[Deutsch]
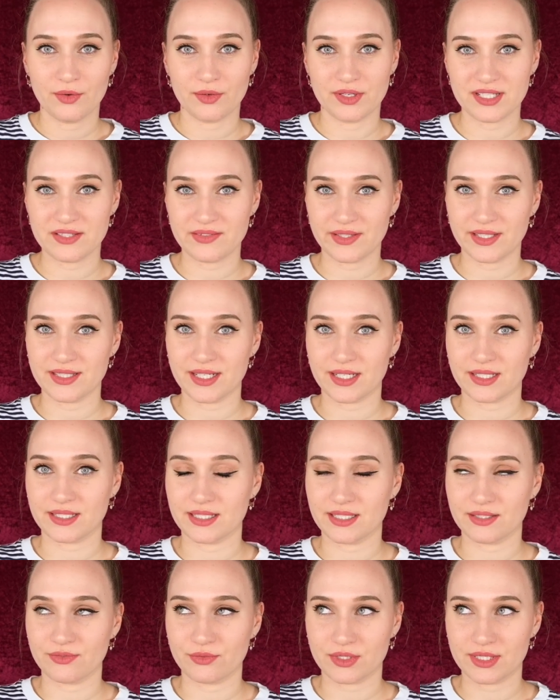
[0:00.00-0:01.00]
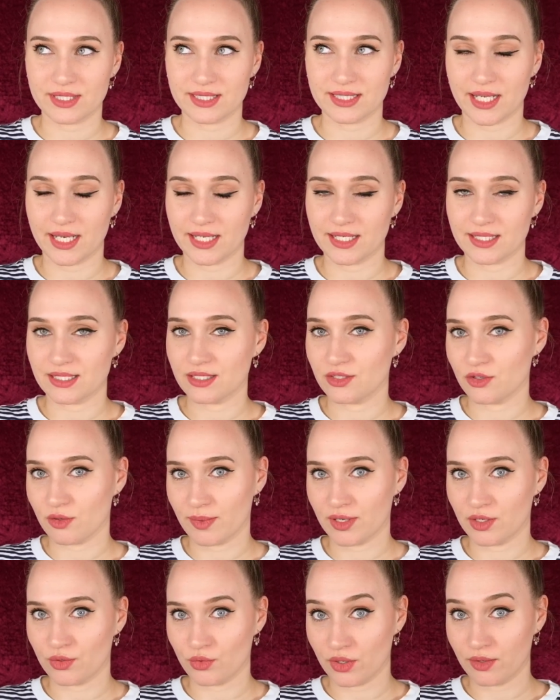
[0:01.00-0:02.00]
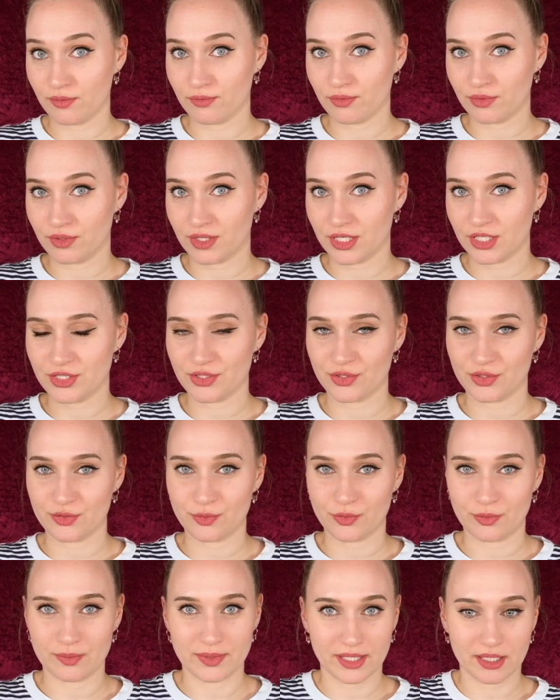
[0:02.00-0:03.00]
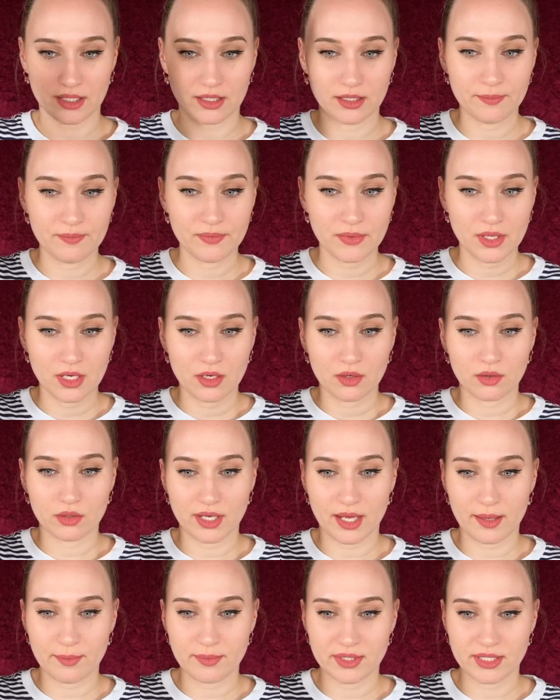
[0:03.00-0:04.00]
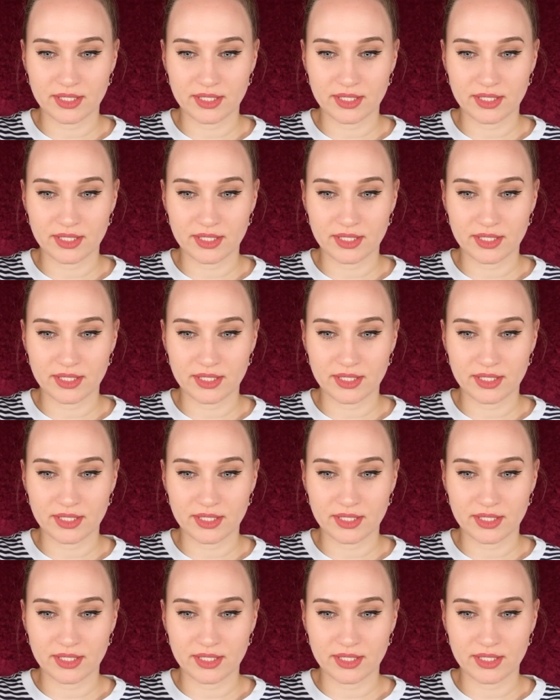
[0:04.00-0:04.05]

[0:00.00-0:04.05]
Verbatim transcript: Und deswegen dachte ich, wird es Zeit, dass ich nochmal eine neue Foundation ausprobiere und habe